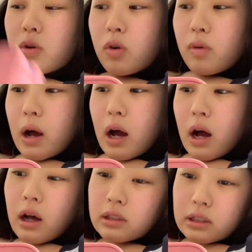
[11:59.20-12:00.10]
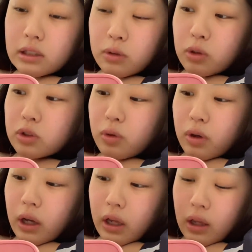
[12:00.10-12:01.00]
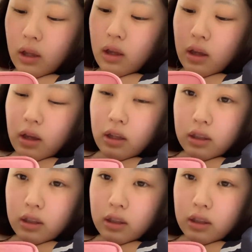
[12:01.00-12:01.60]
は自己紹介に